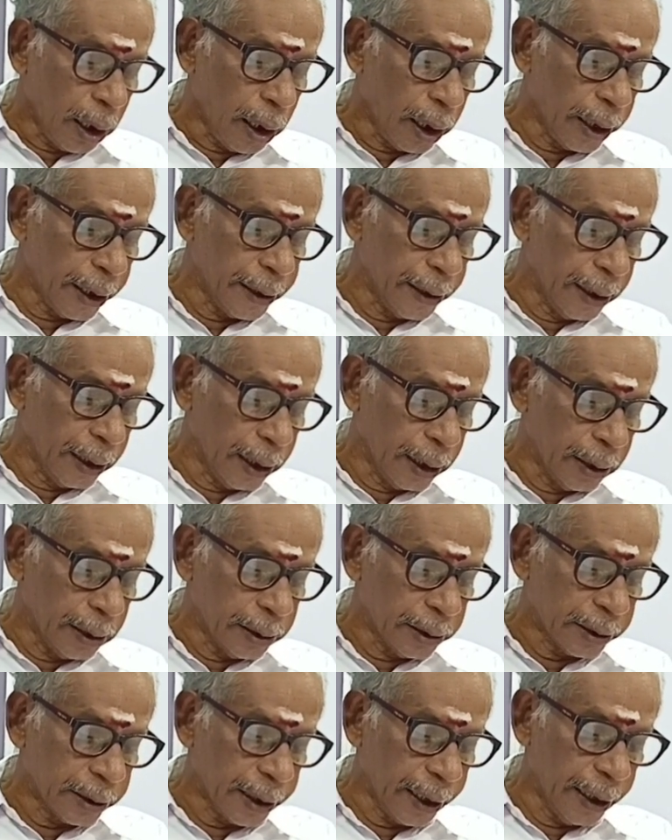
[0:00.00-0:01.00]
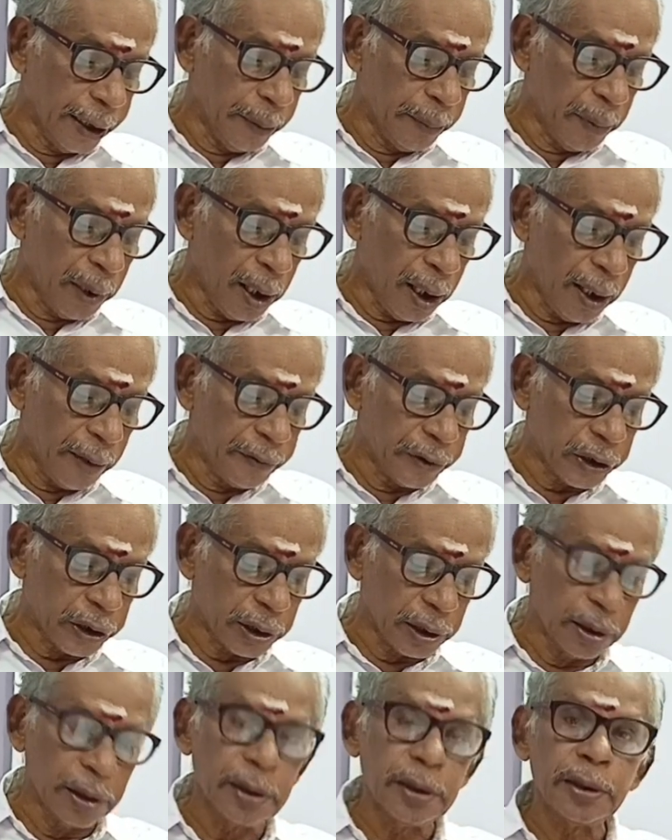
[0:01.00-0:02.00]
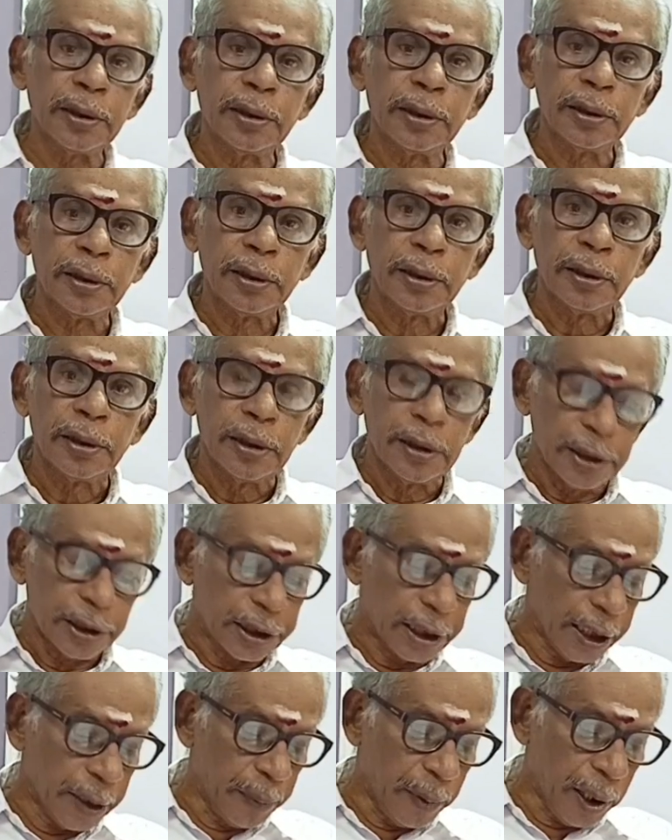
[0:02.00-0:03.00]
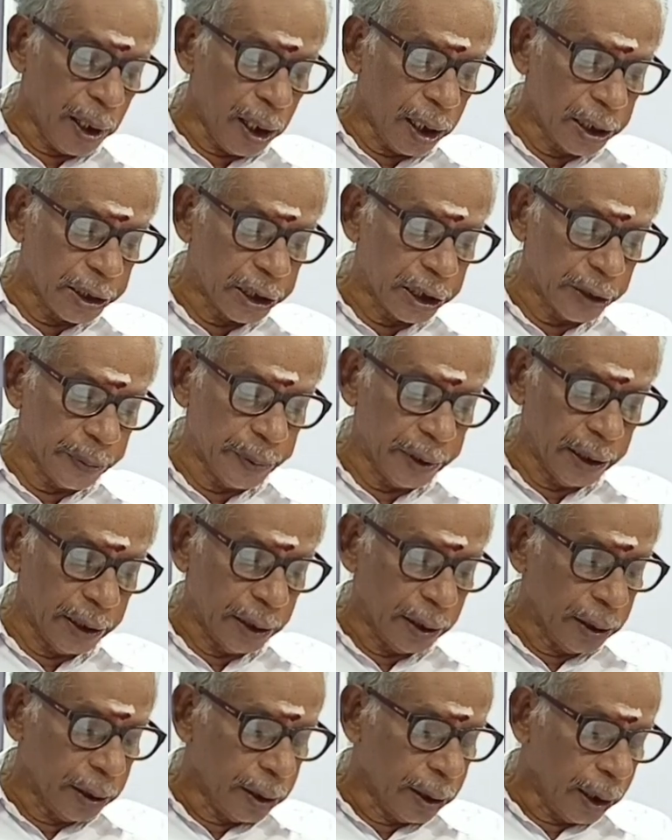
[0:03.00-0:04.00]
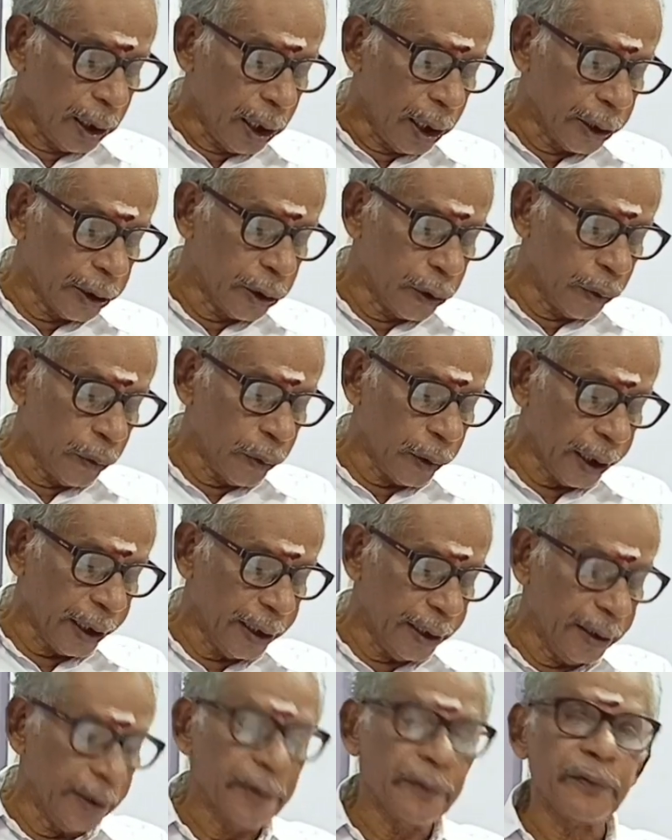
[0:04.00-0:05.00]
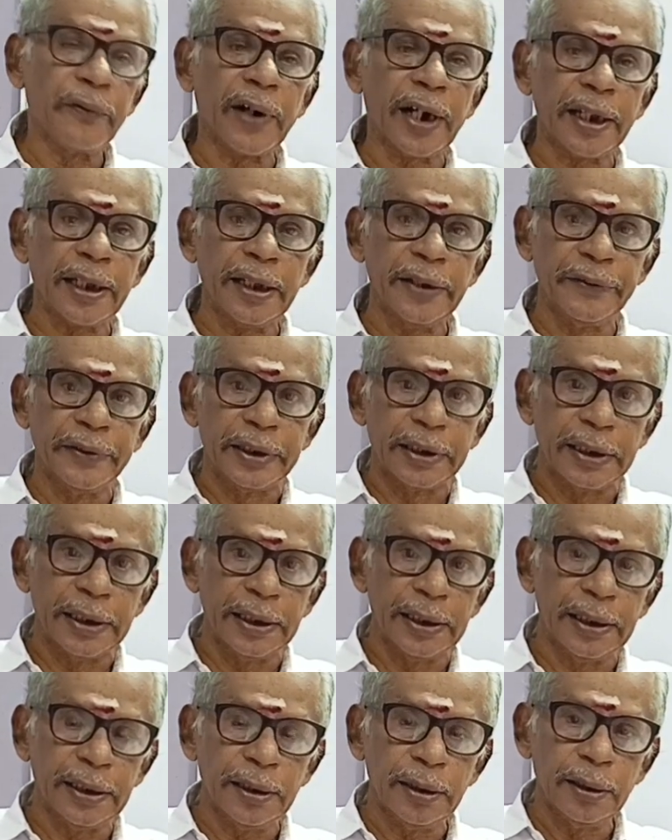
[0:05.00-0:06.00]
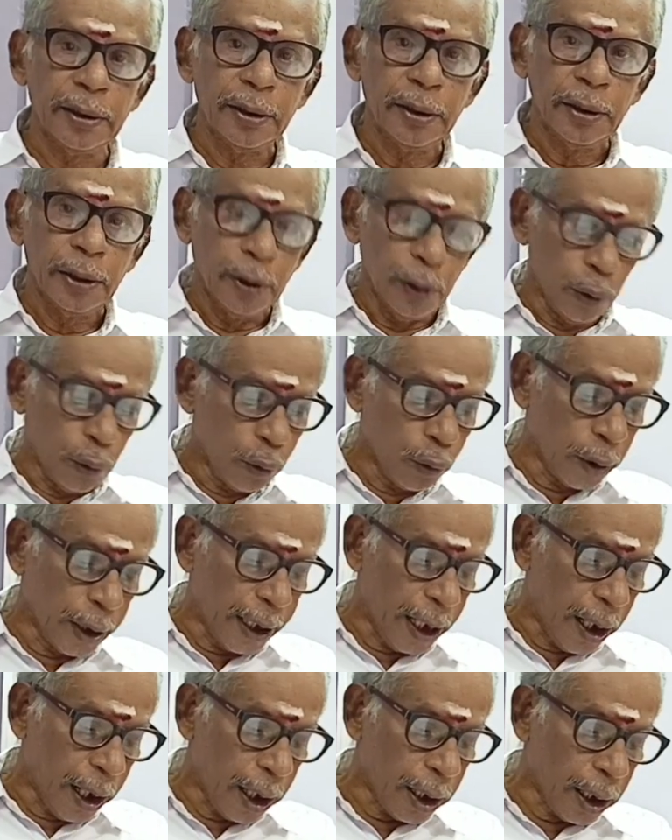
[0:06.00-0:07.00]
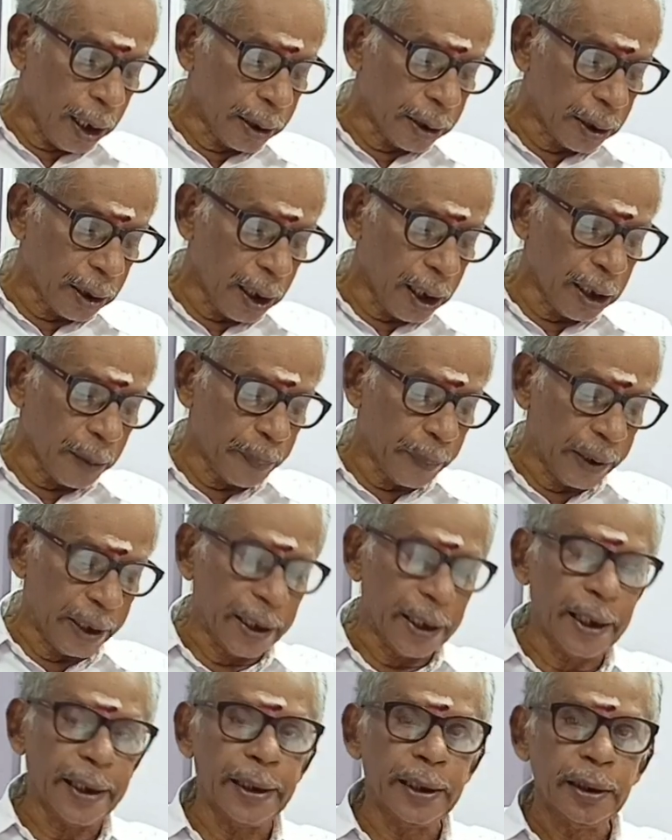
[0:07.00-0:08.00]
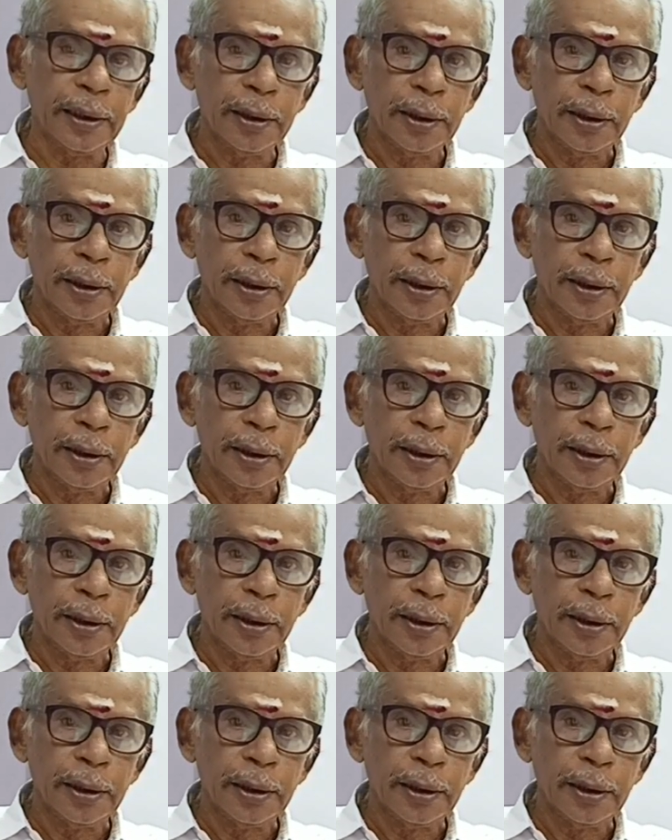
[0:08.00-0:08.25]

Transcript: காலையில் ஸ்ரீ மகாவிஷ்ணு ஸ்ரீ மகாலட்சுமி ஆகியோரை வணங்கிவிட்டு உங்களுடைய அன்றாட பணிகளை